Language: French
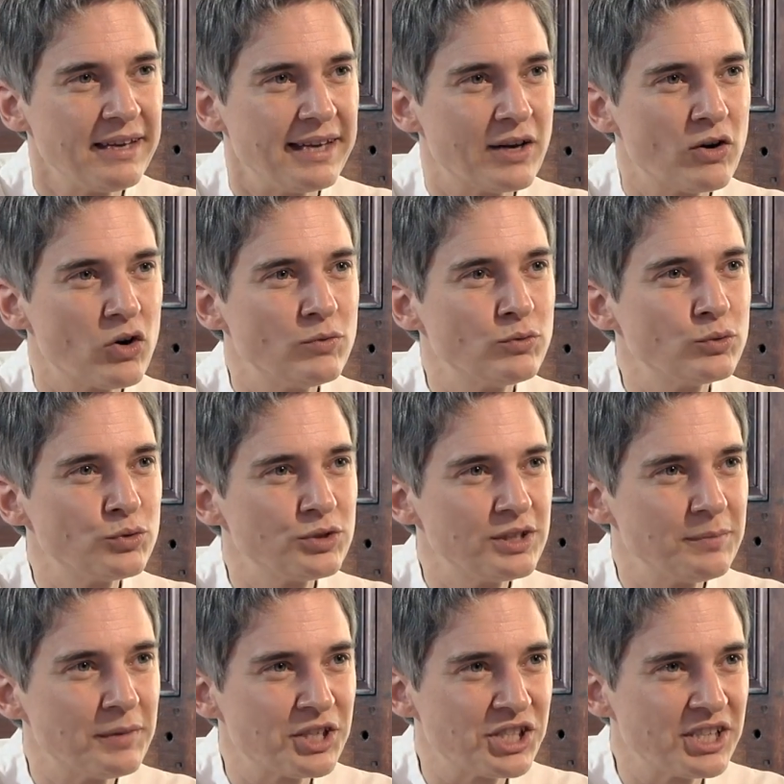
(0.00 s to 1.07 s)
Et comme vous vous
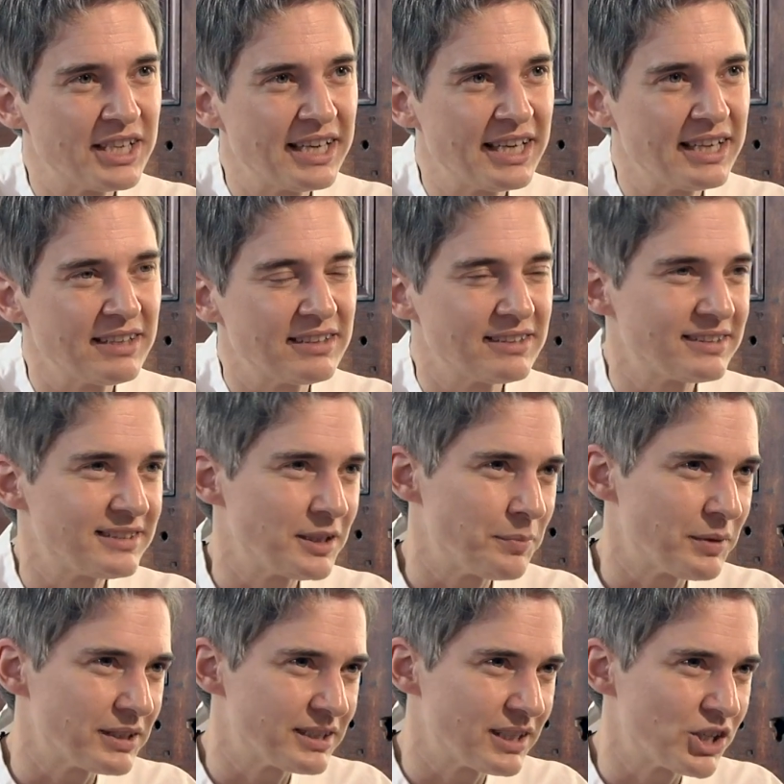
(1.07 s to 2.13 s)
imaginez, ces
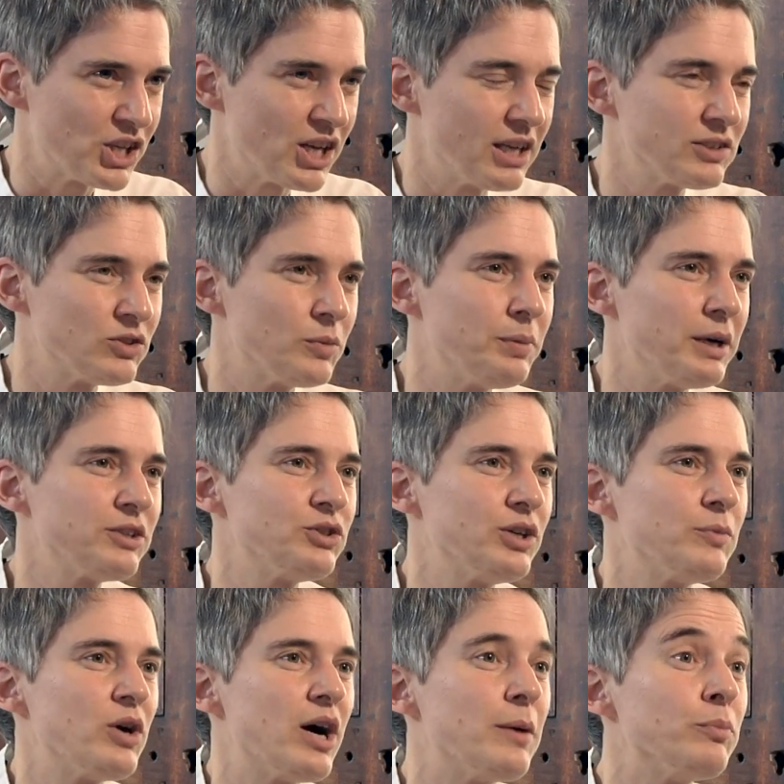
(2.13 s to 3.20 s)
passages-là sont
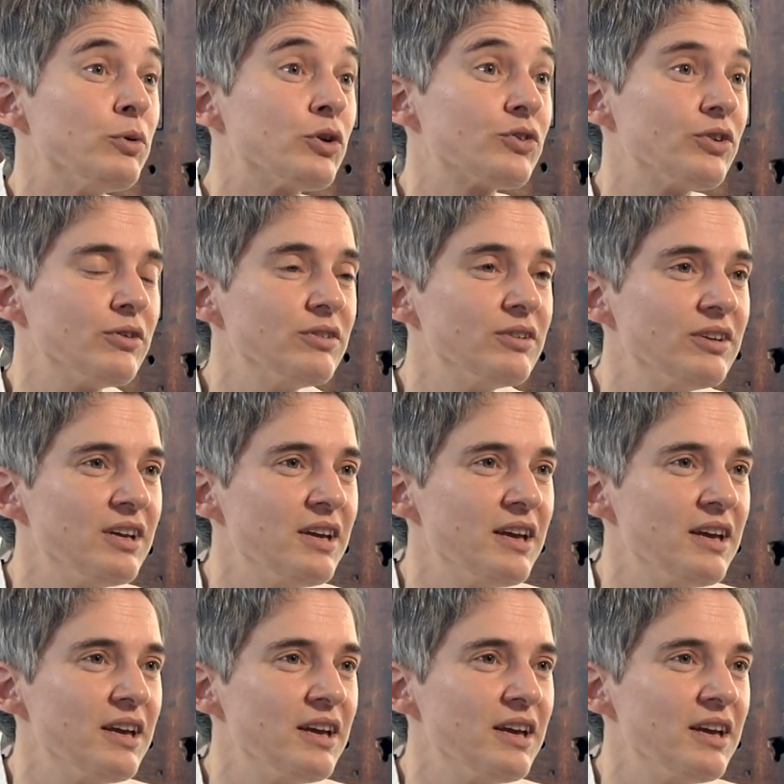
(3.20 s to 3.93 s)
particulièrement importants